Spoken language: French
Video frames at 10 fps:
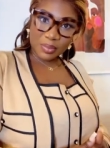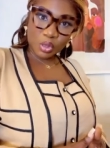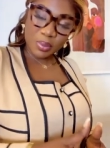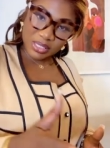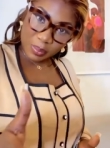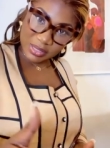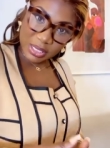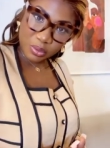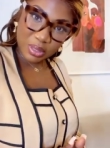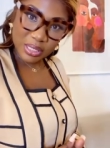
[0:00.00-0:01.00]
Ou eh bien, c'est pas ça
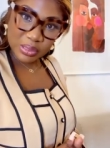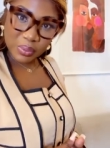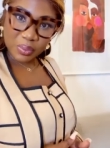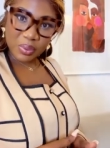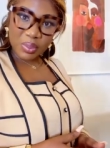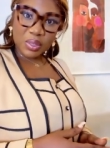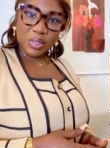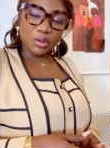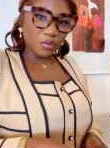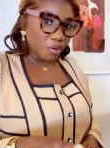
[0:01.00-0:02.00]
une relation.
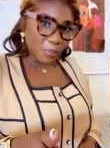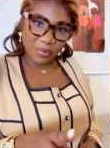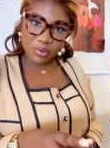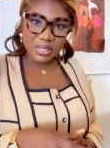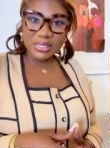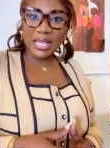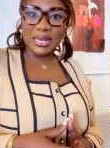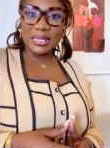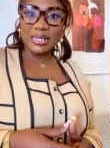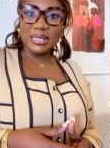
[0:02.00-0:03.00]
Donc, faut pas vous laisser
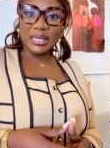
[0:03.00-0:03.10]
aller.